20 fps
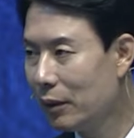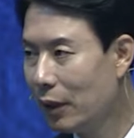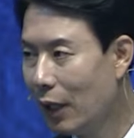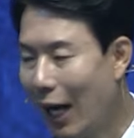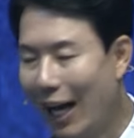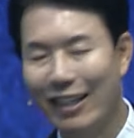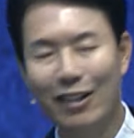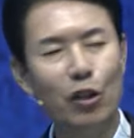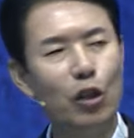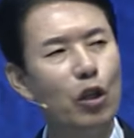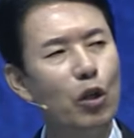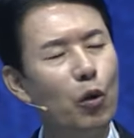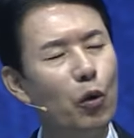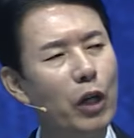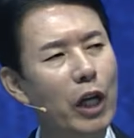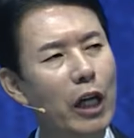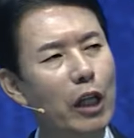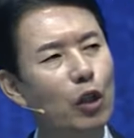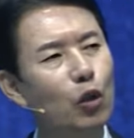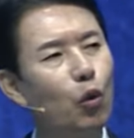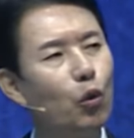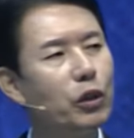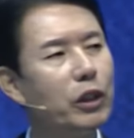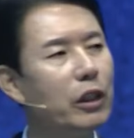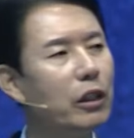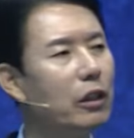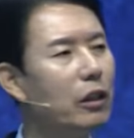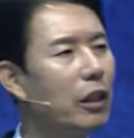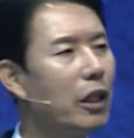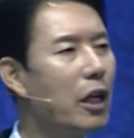안디옥이라는
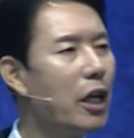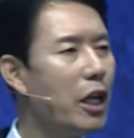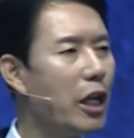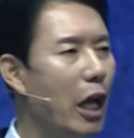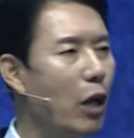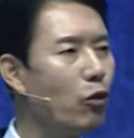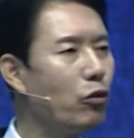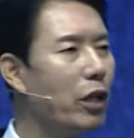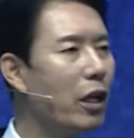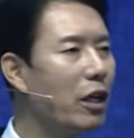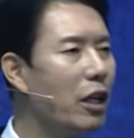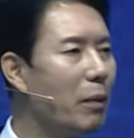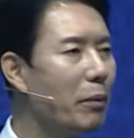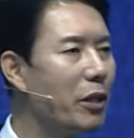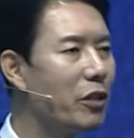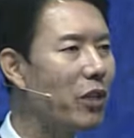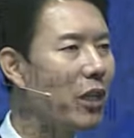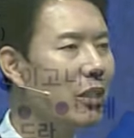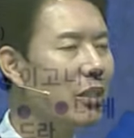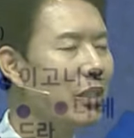도시는 예루살렘에서 한